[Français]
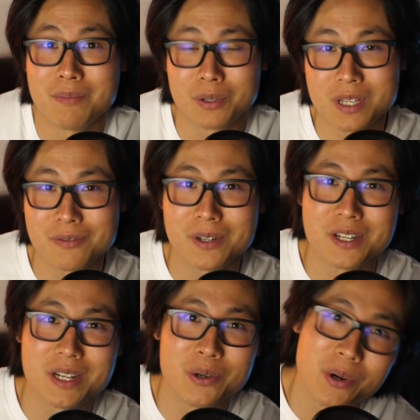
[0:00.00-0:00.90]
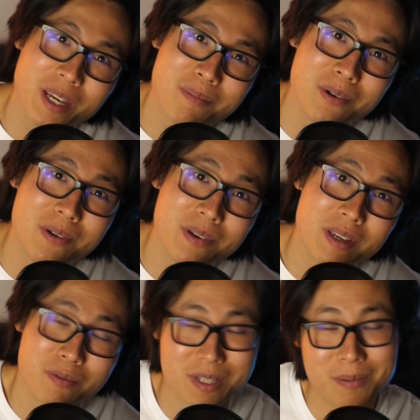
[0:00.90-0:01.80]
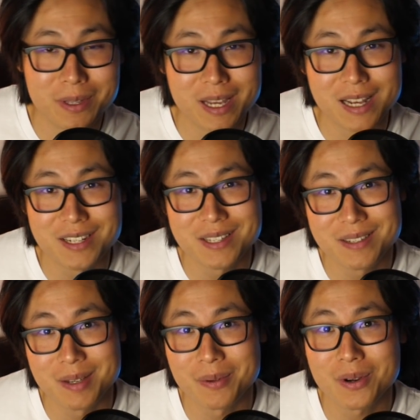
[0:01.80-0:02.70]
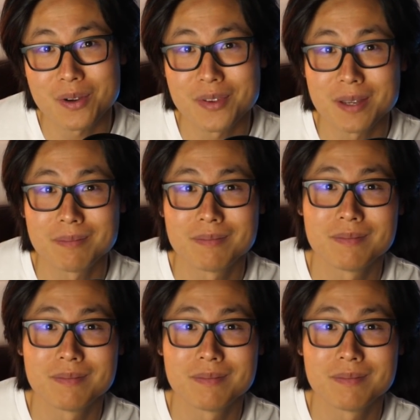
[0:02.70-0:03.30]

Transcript: pour ça, faut lâcher le gros gris bleu et vous abonner à la chaîne si c'est pas encore fait.